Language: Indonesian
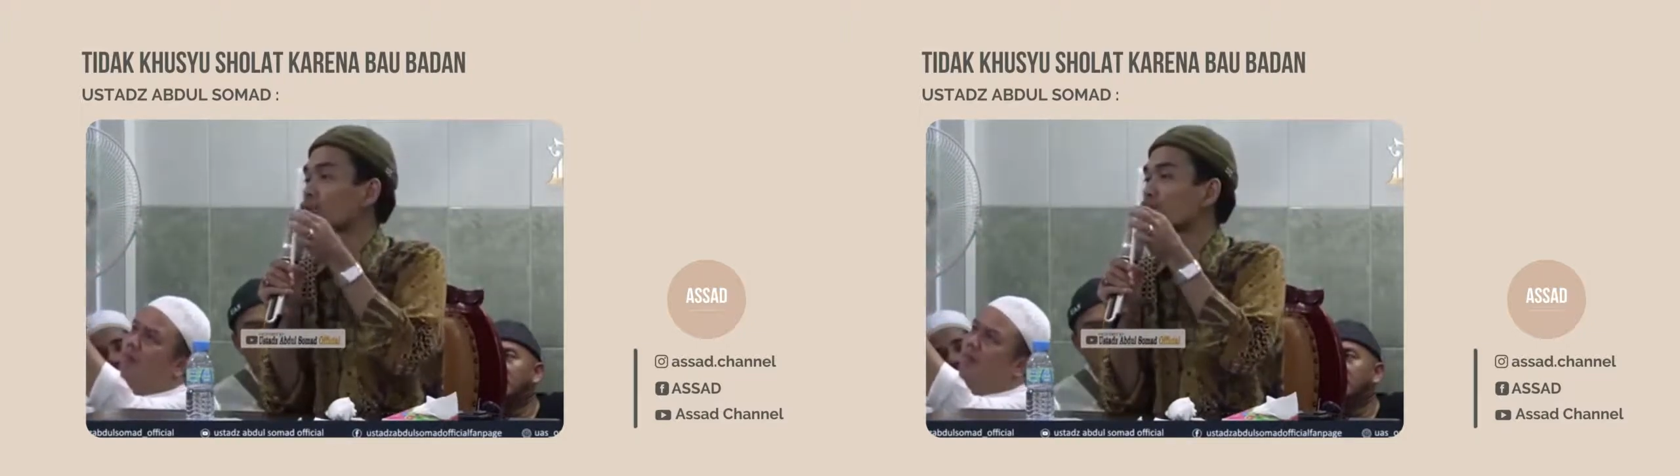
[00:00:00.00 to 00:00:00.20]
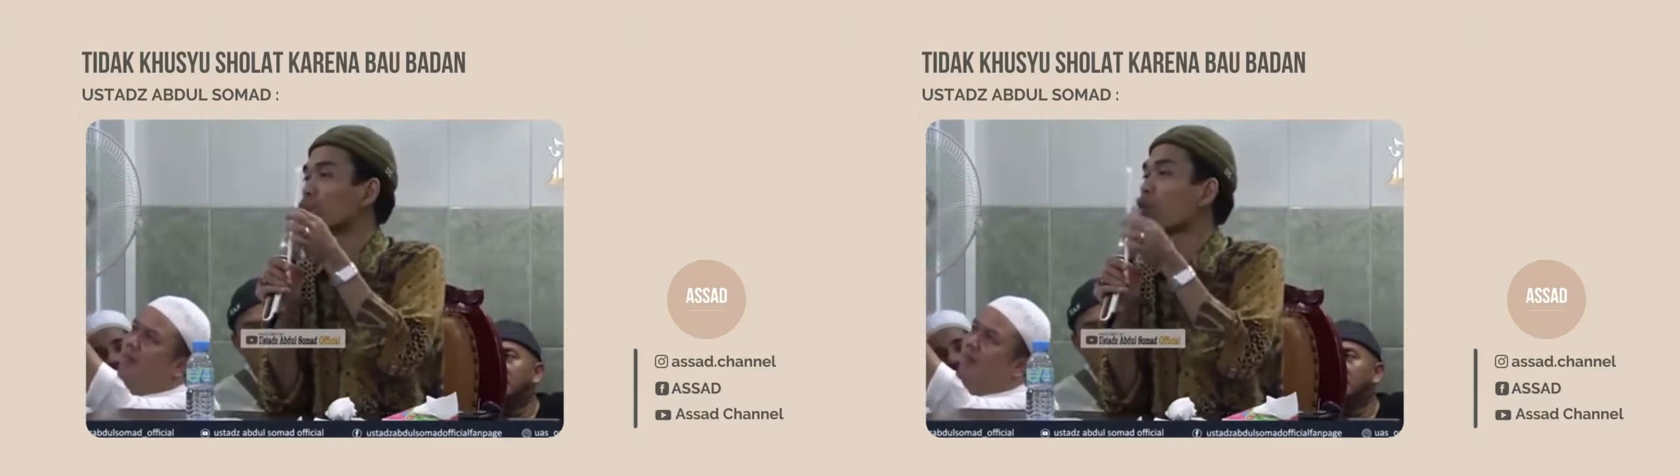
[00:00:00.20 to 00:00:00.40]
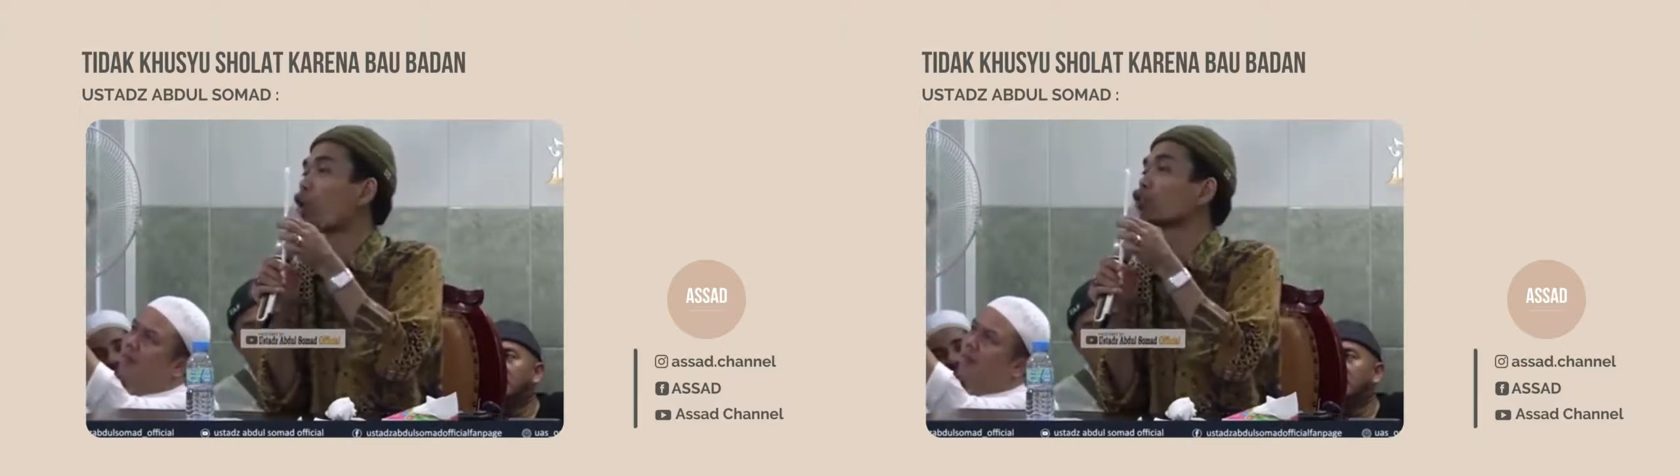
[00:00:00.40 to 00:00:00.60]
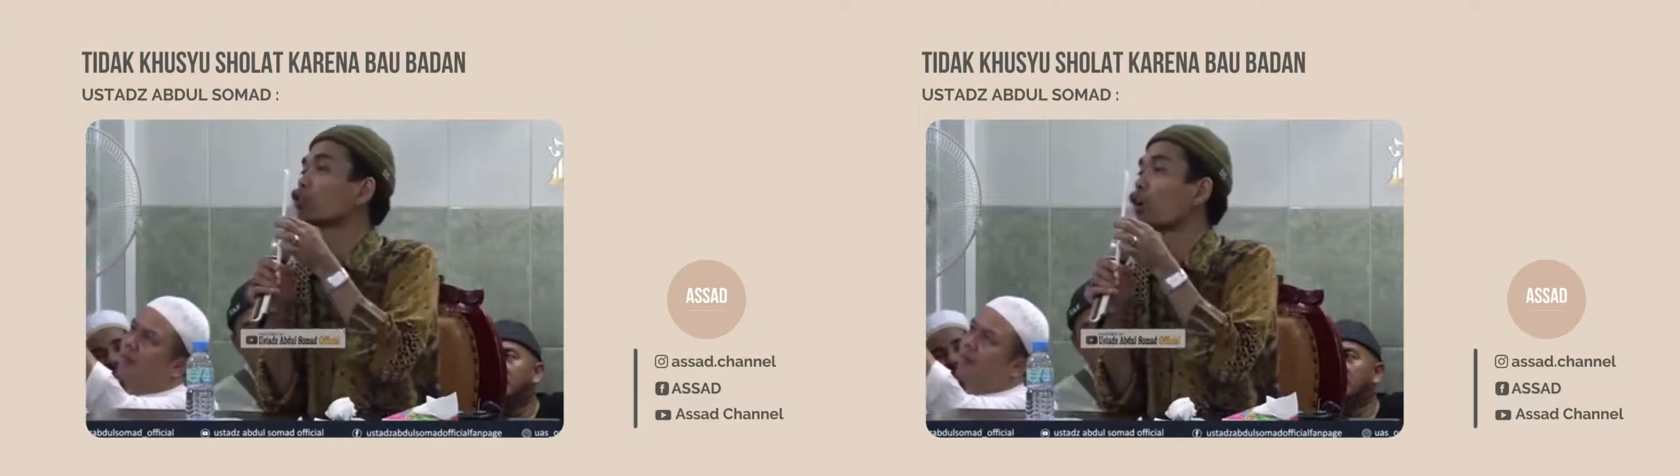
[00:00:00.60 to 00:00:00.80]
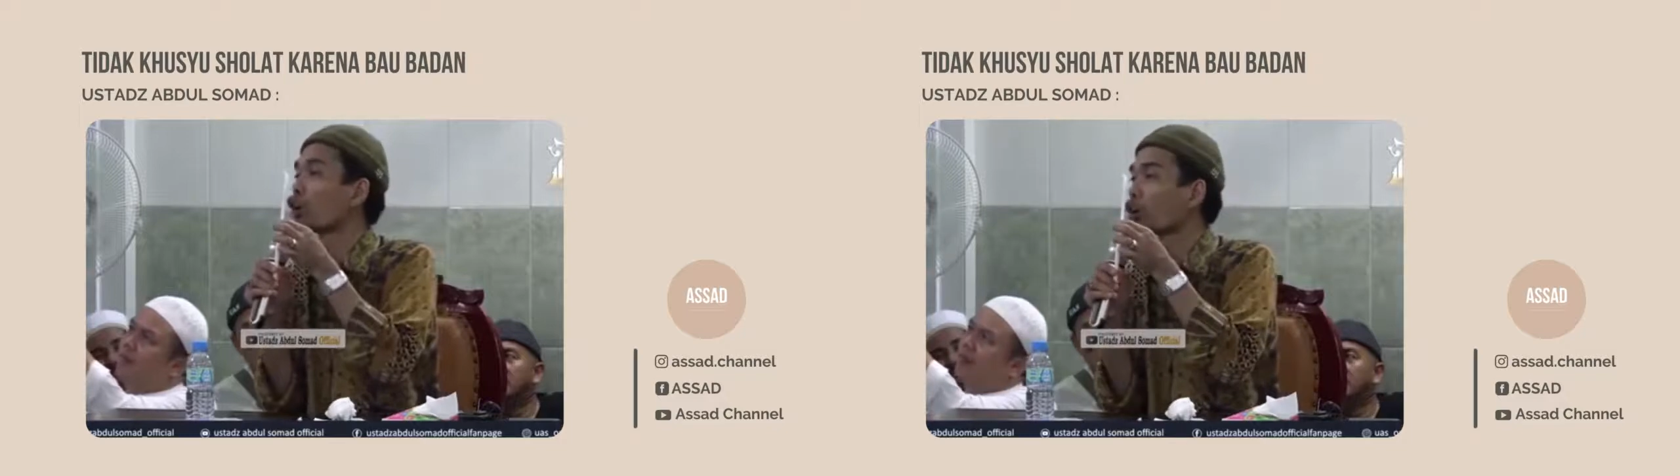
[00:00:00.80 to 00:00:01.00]
usus itu
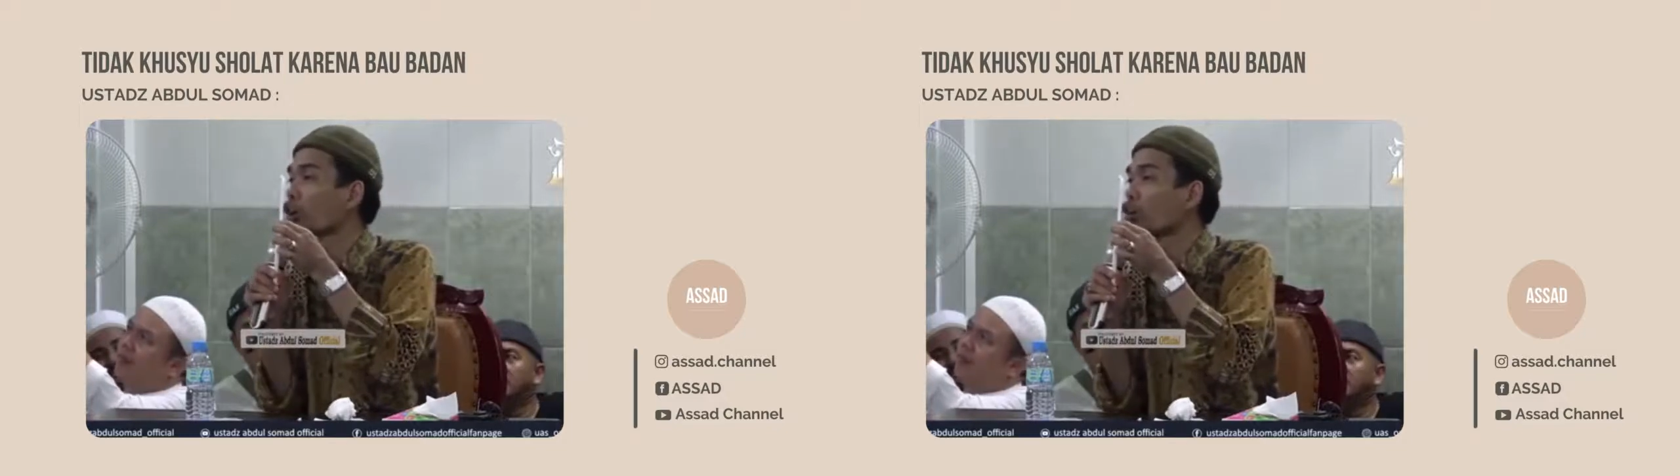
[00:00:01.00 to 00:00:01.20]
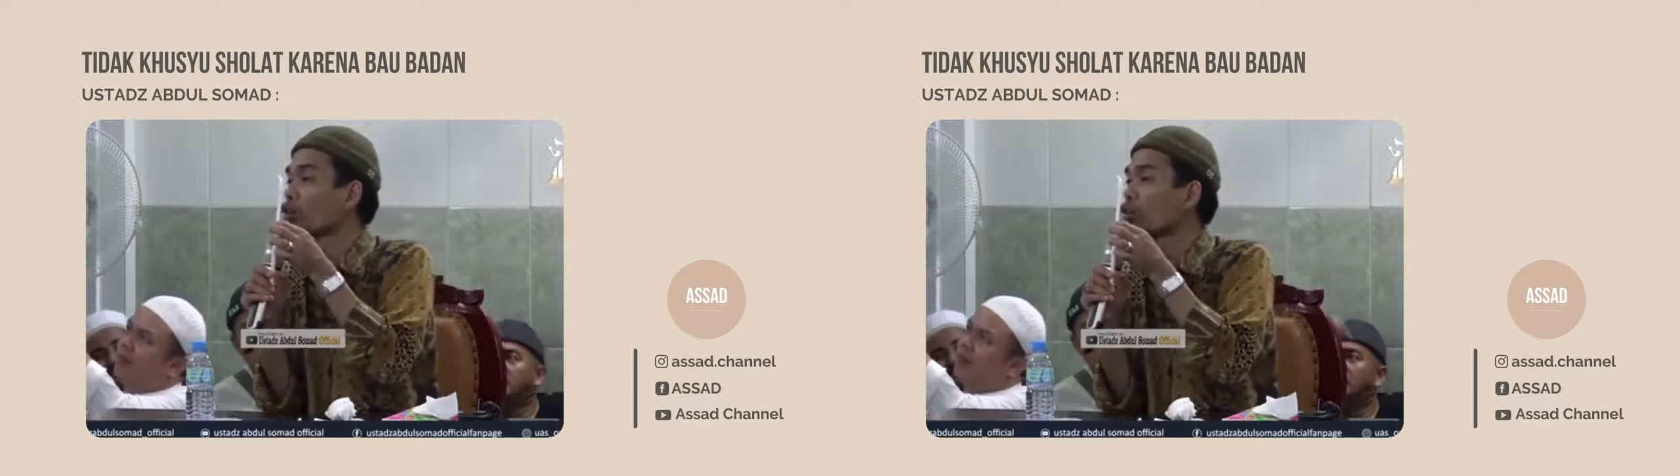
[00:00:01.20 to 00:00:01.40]
kotor,